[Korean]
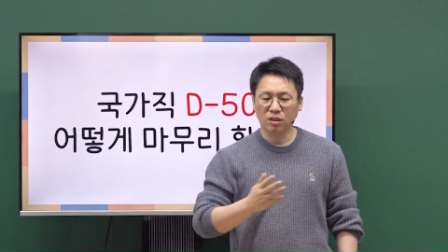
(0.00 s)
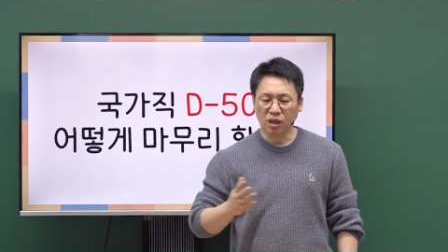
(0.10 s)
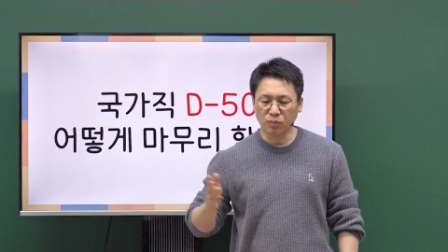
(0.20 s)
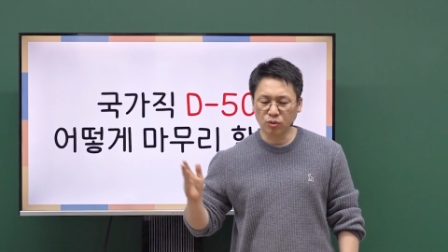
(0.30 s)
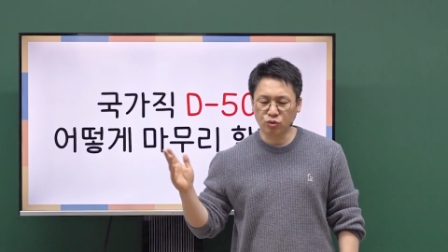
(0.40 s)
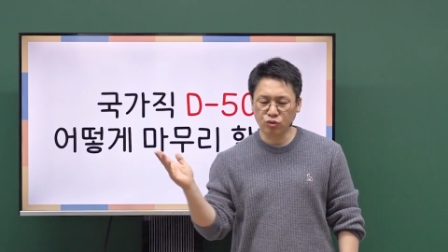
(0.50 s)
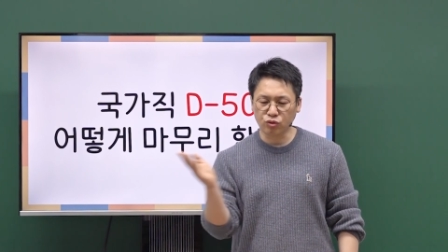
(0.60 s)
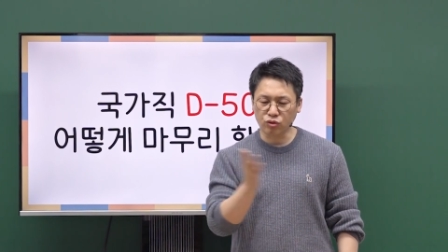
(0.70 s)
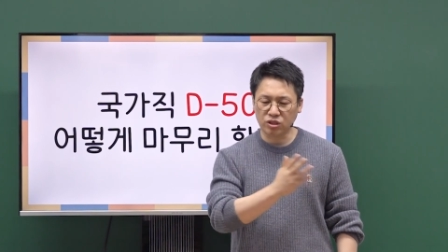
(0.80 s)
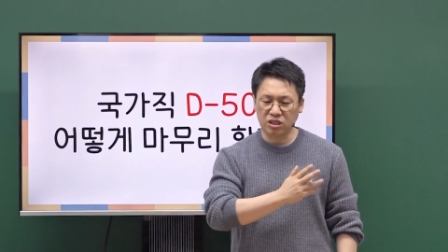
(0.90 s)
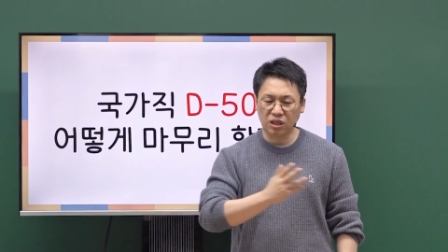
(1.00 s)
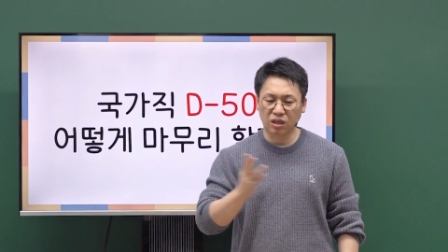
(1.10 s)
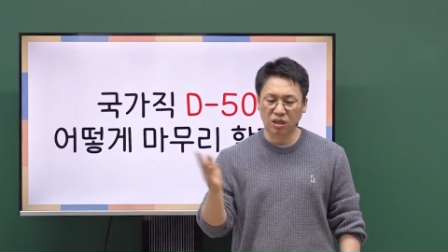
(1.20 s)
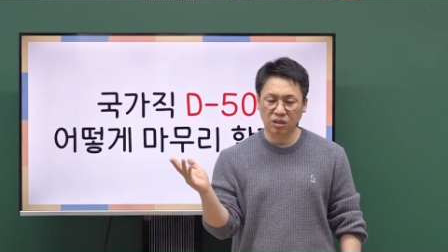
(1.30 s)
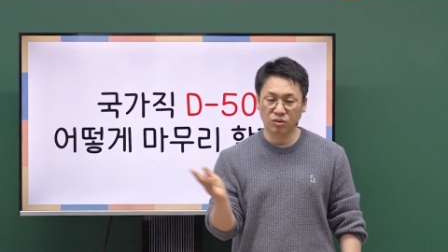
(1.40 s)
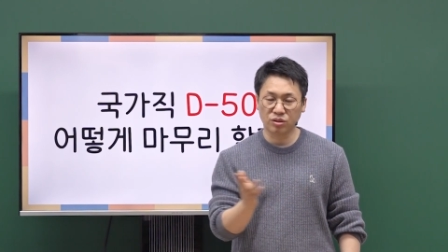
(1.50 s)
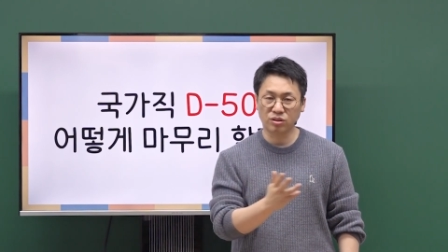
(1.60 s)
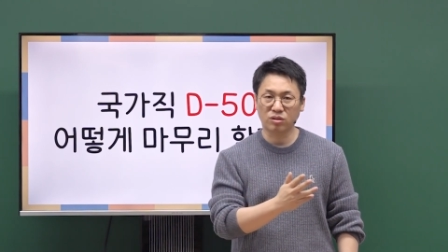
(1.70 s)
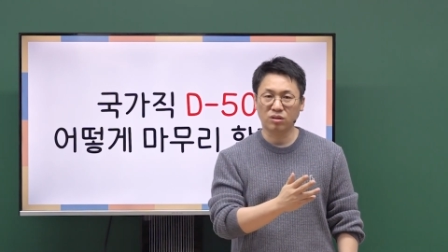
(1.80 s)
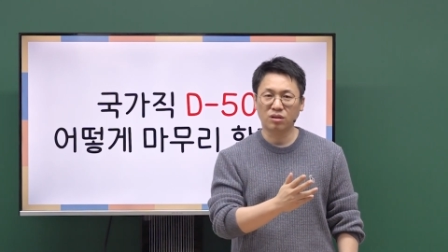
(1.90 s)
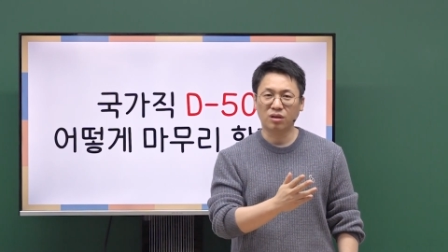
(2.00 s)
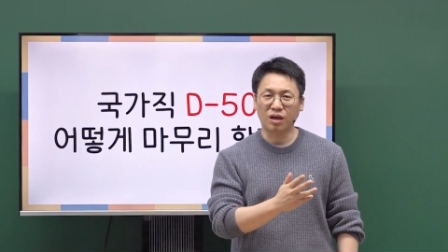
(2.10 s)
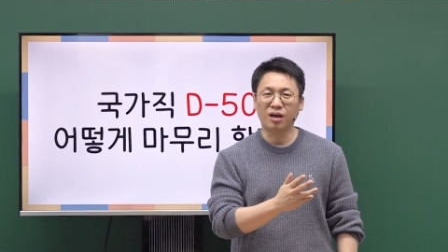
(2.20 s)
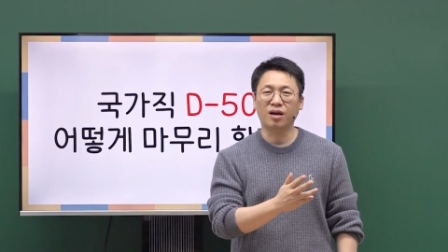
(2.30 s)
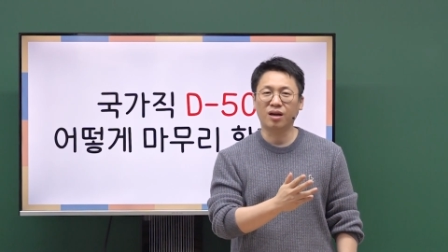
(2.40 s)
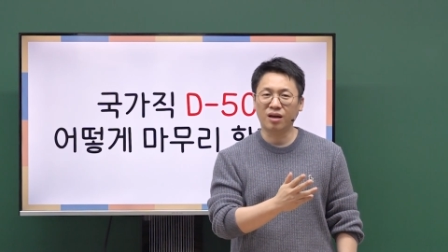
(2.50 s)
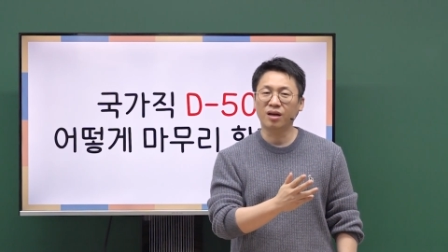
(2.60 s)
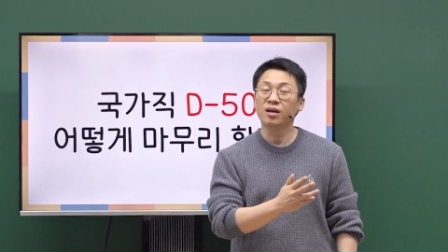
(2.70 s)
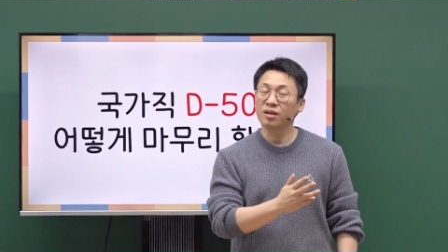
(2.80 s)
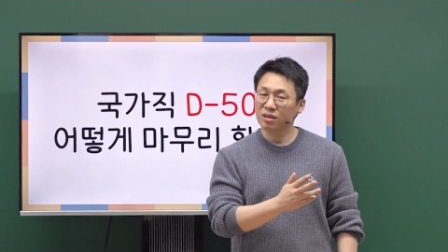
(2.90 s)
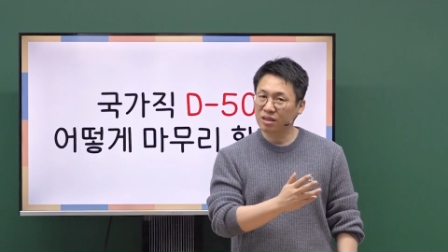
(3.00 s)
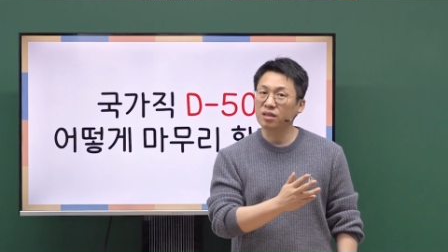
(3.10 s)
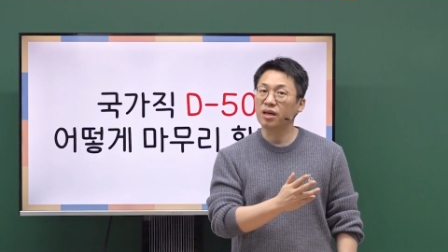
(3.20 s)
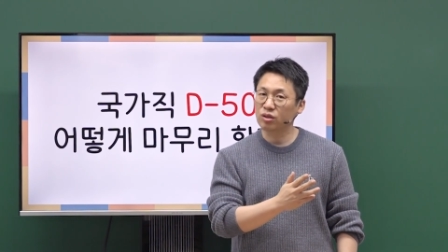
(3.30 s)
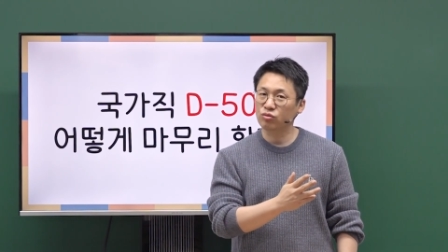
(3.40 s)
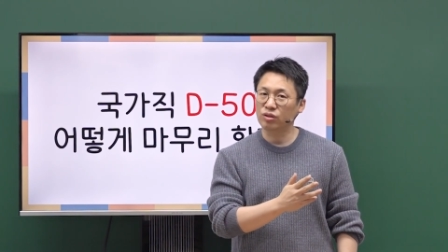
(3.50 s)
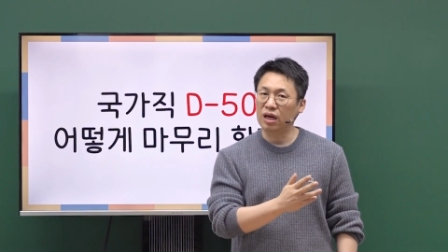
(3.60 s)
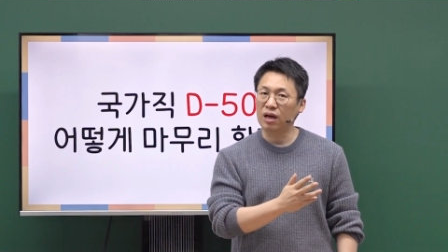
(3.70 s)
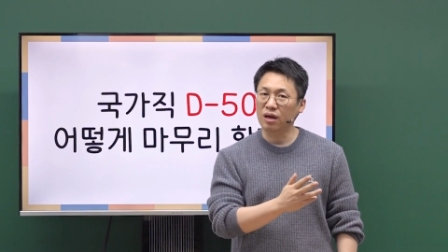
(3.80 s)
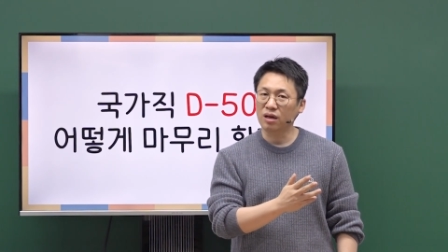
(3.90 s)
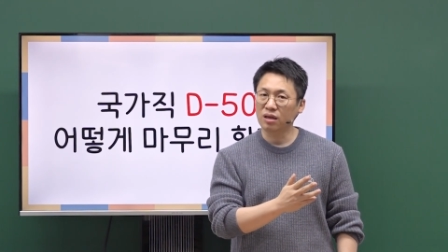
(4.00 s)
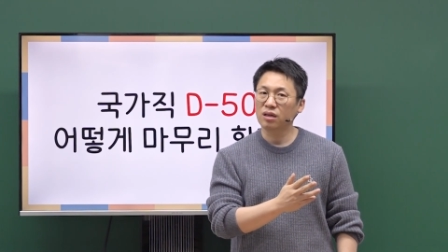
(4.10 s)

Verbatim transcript: 한번 쭉 지나가게 하는 거 있죠. 아, 그랬구나.